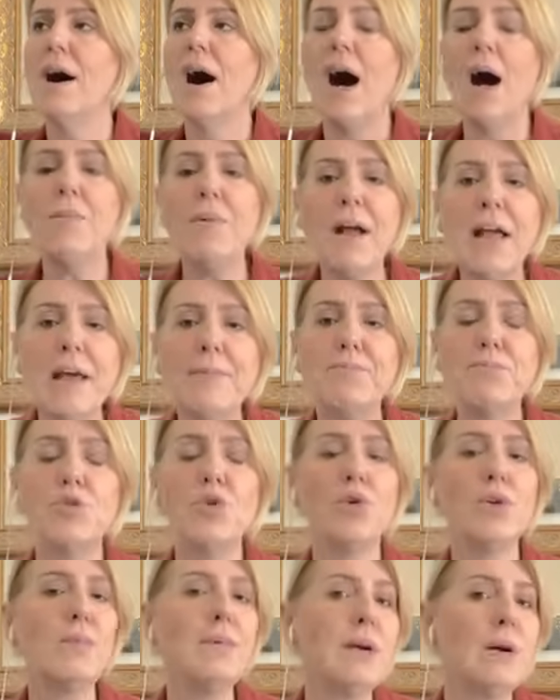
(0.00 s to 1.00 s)
Ama hep
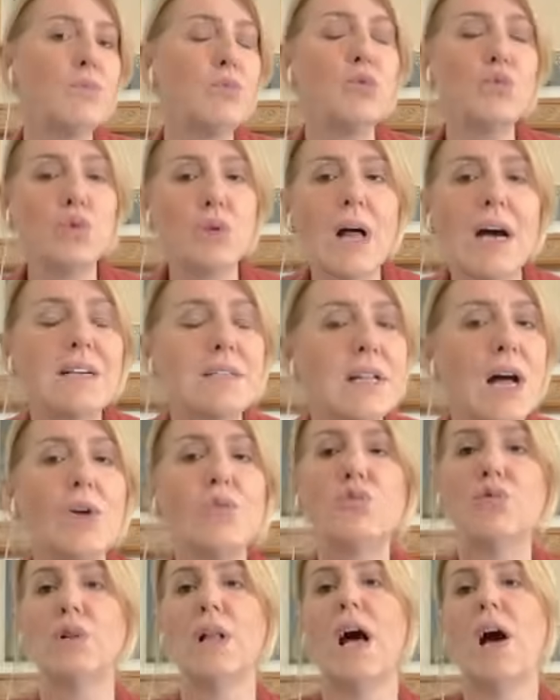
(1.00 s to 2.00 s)
diyorum ya bu kulaktan
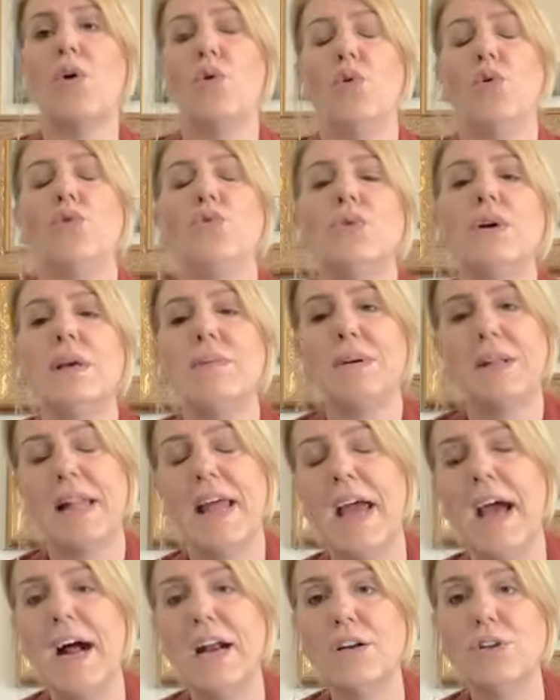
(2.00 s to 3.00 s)
kulağa oyunu gibi
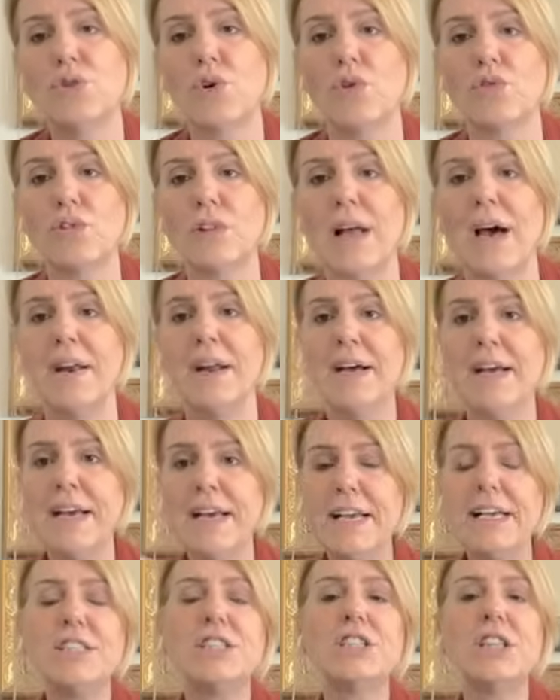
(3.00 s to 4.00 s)
değerli dostlar.
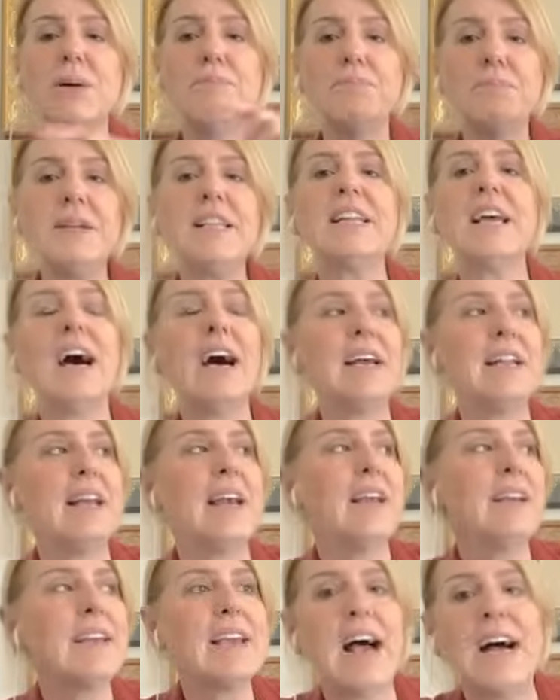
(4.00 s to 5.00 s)
İşte bir
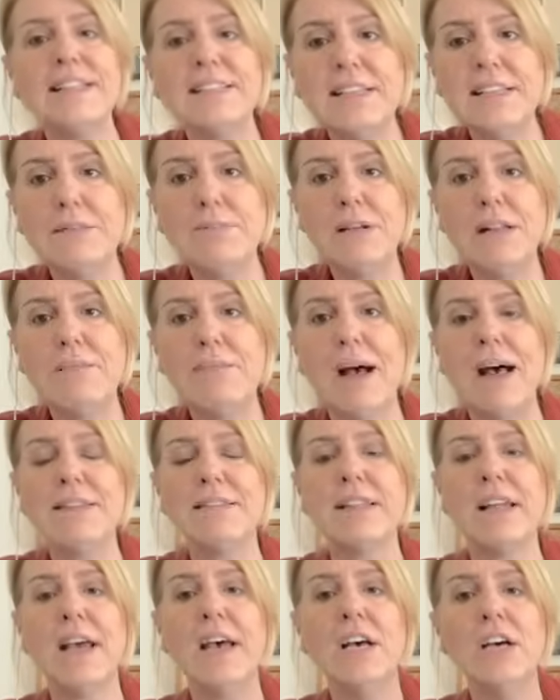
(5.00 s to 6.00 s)
tane kendini
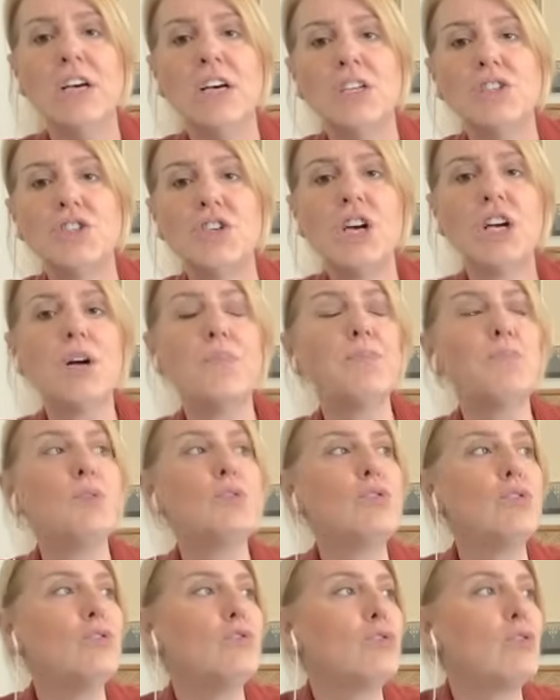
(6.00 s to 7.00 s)
bilmez de çıkıp
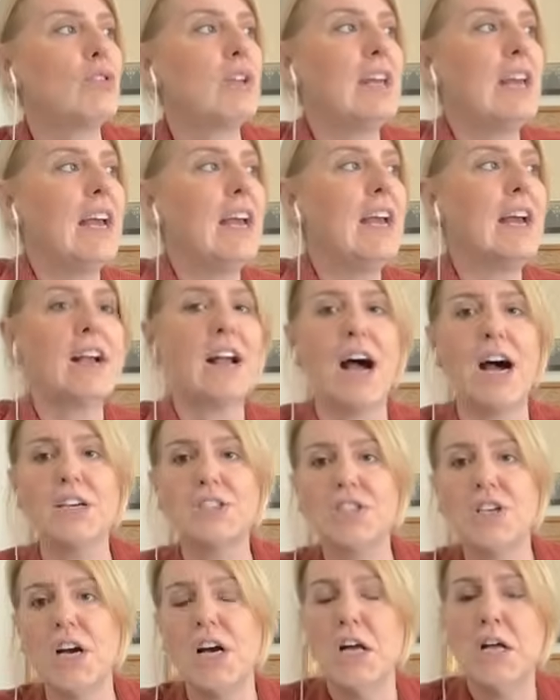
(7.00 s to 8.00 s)
bütün Türkiye'ye
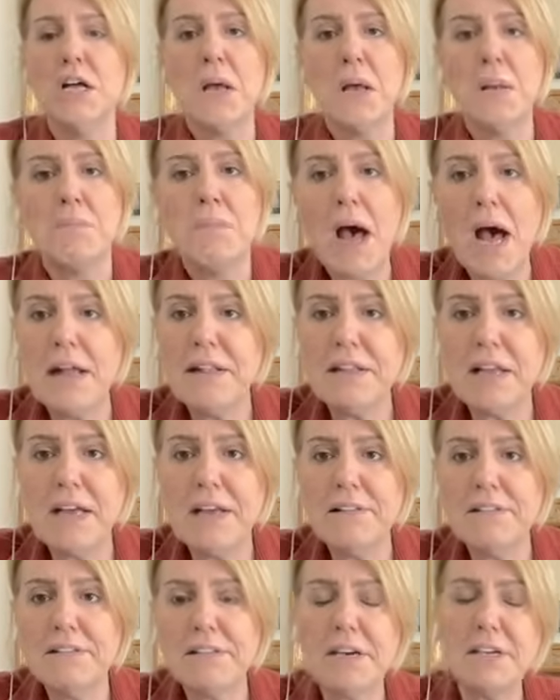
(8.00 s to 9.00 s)
karşı ben de
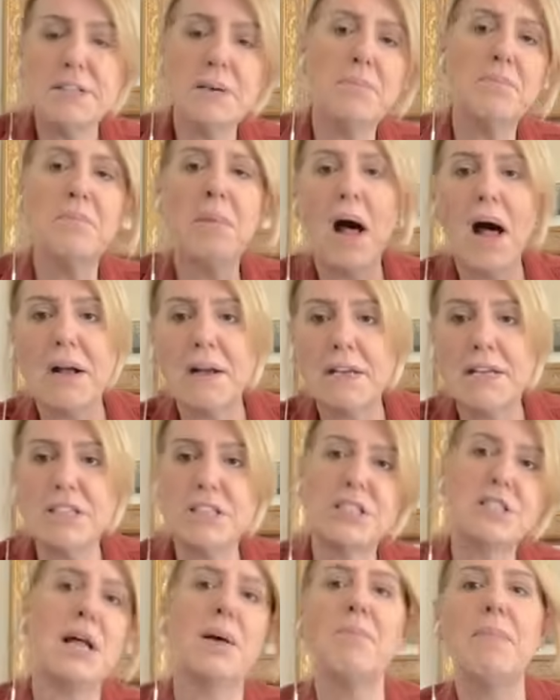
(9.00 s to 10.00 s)
insanım bak
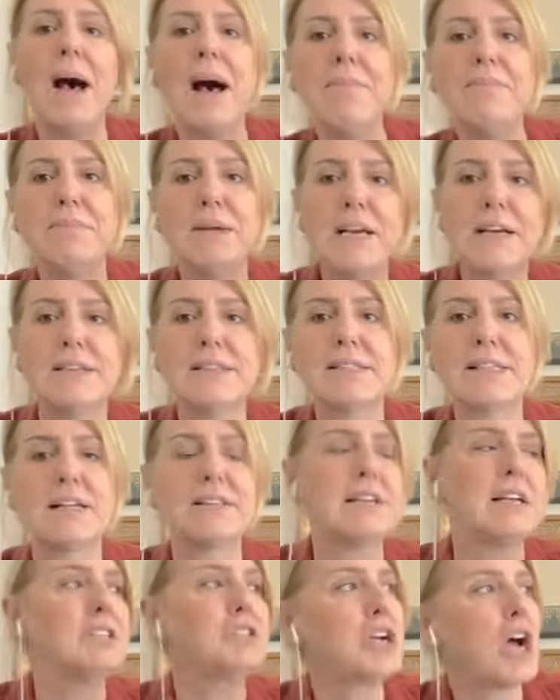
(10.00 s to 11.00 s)
işte ben bir
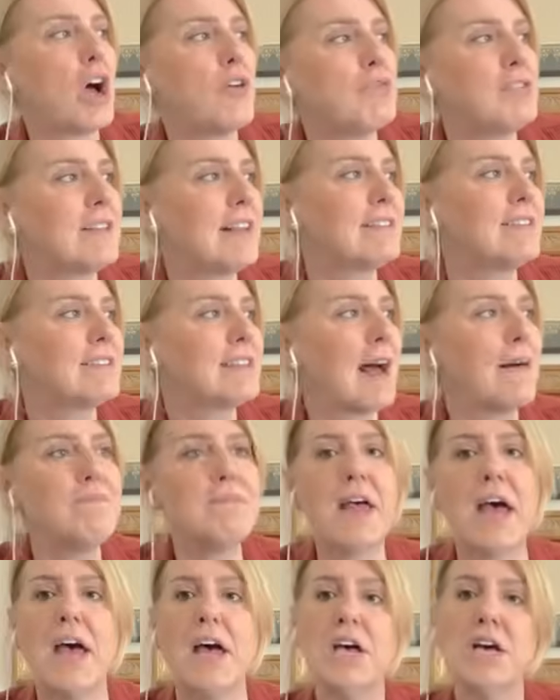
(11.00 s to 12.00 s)
kıza tecavüz
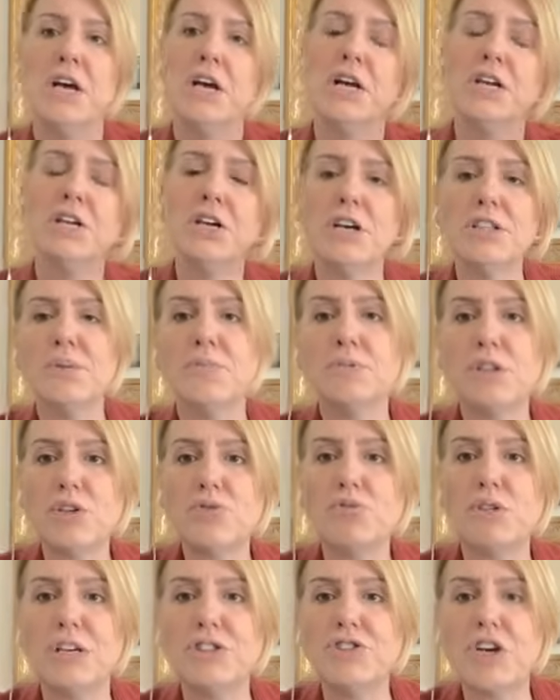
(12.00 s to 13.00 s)
etsem de Yanımda
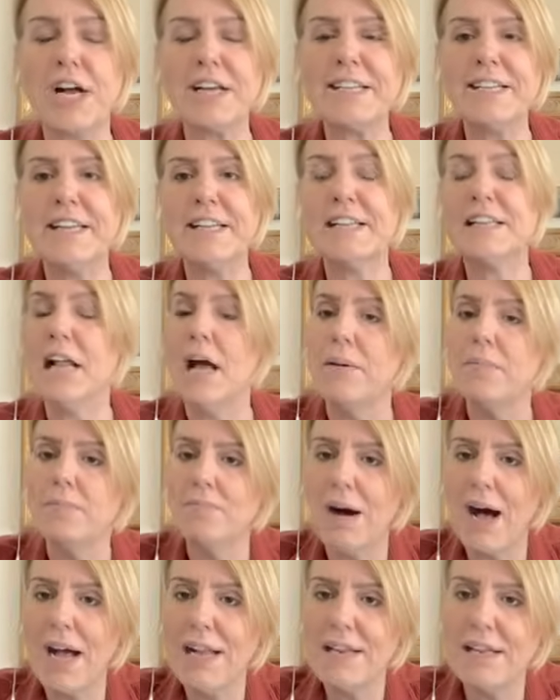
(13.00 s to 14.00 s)
duracak kitle
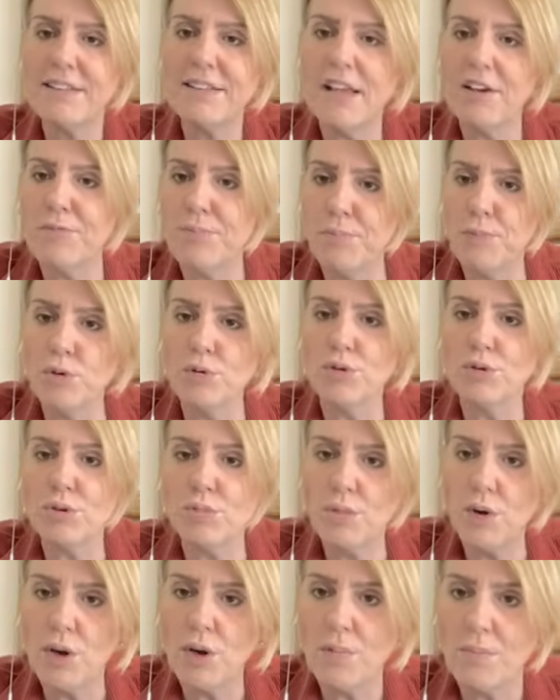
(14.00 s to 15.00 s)
maalesef bulur
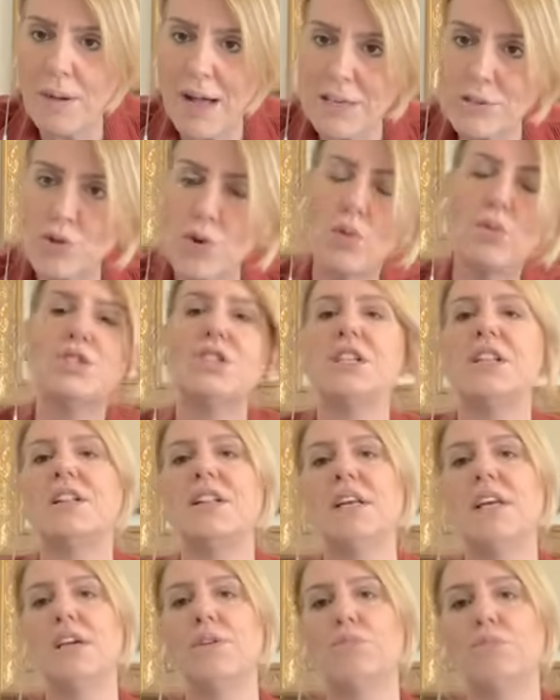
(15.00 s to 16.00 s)
mu? Bak çok
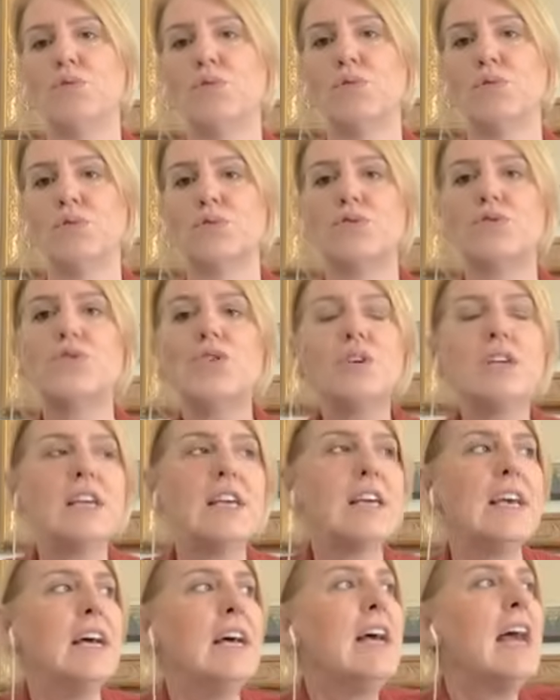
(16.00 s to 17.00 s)
ciddiyim bulur.
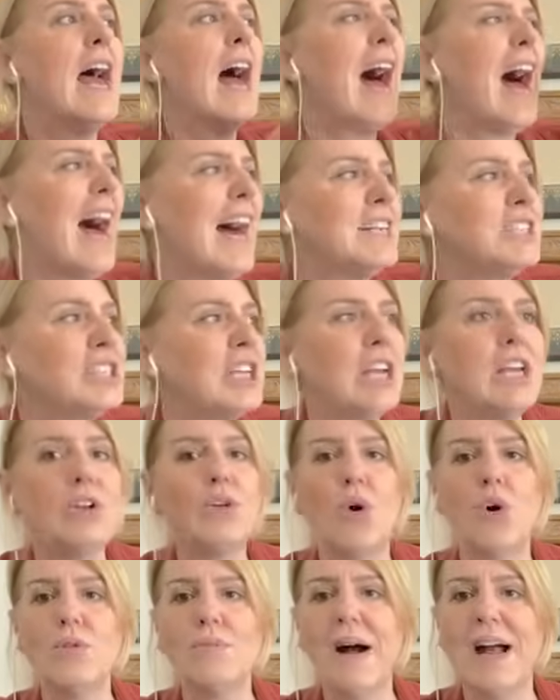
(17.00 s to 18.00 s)
Çünkü her şeyi
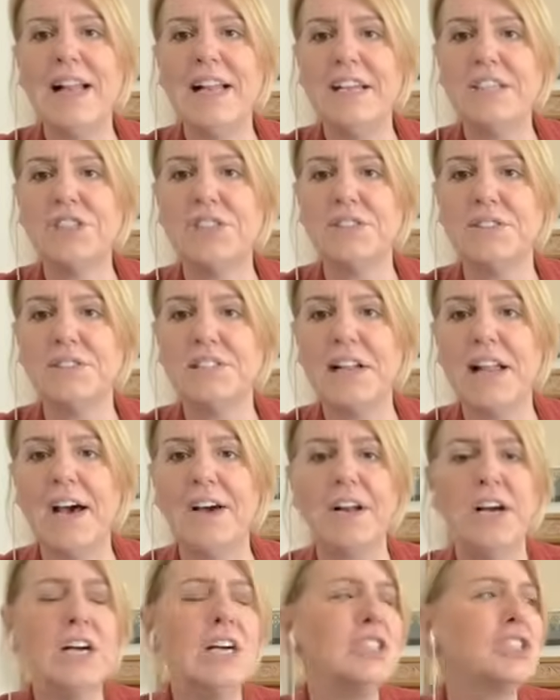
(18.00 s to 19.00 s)

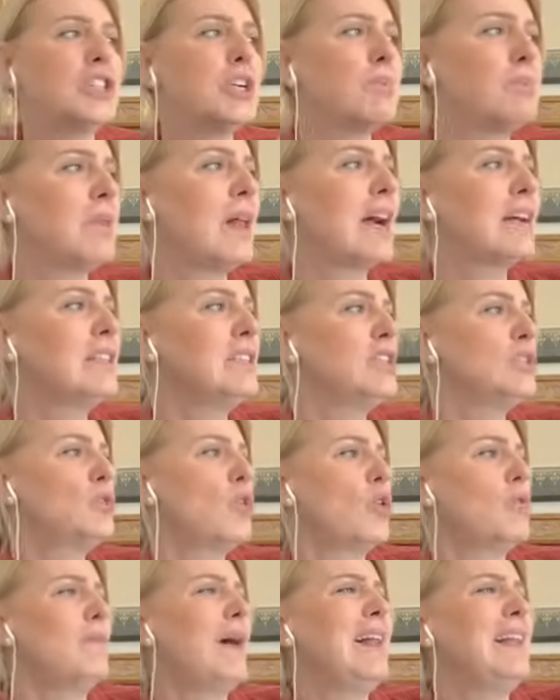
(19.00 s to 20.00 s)
normalleştirdiler. Çıplaklığı
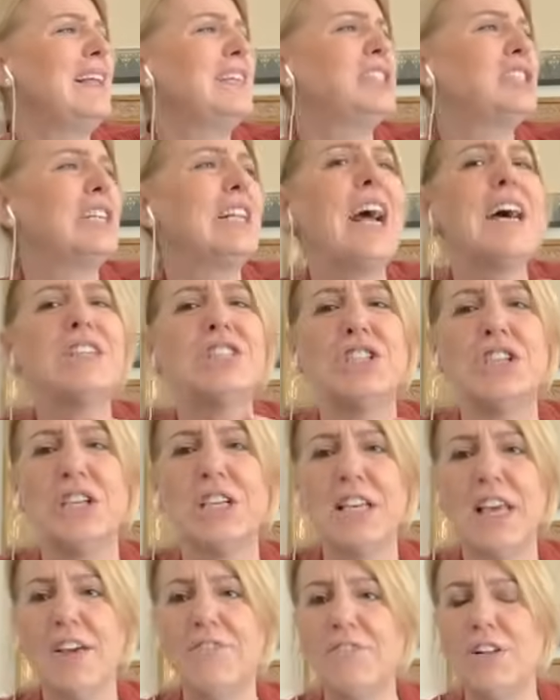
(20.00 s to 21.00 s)
normalleştirdiler,
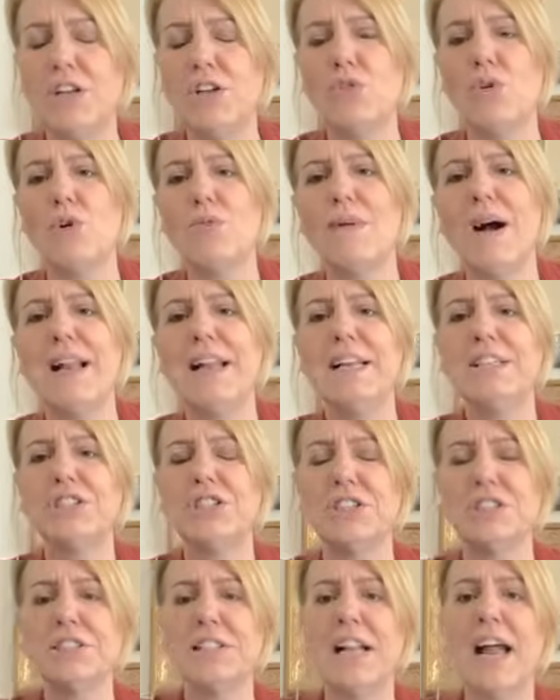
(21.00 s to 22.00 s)
çirkefliği
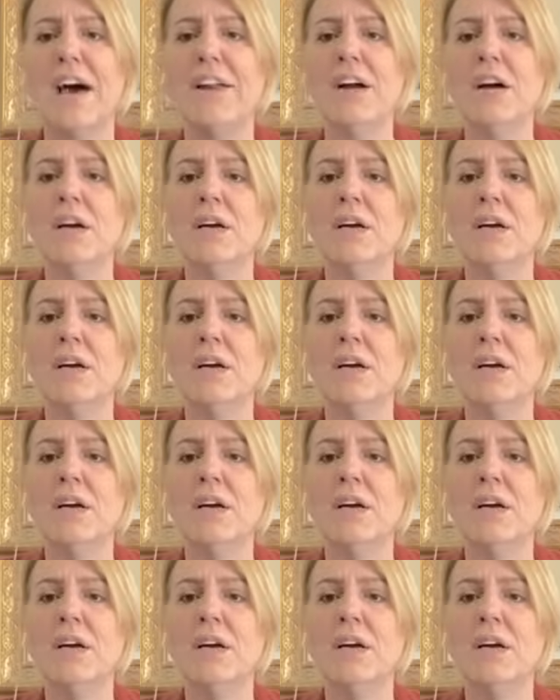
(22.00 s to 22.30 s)
normalleştirdiler.